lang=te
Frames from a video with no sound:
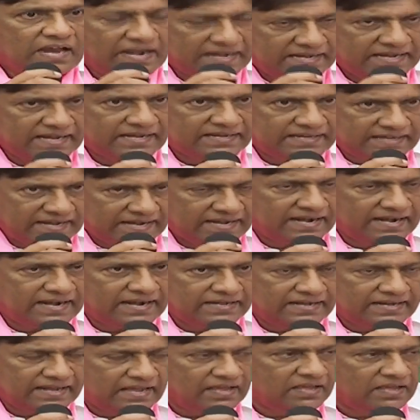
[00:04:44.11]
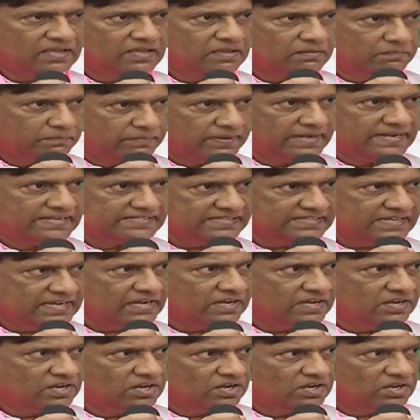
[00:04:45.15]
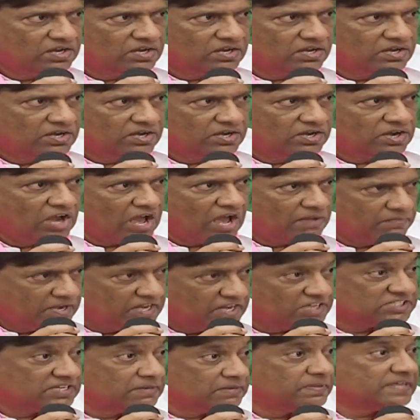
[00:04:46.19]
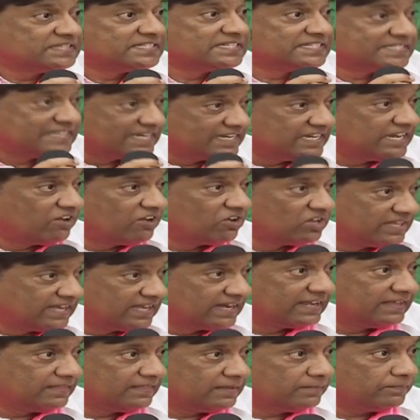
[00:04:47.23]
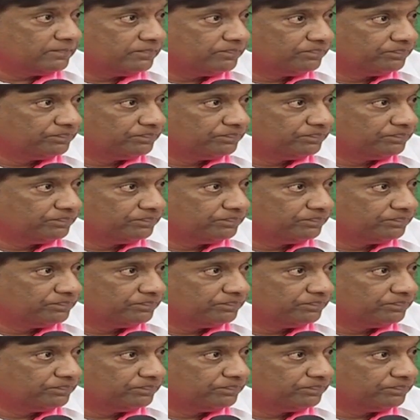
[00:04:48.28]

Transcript: అంటే టెండర్ అంటే పిలిచి నామినేషన్ బేసిస్లో ఇవ్వడం జరిగింది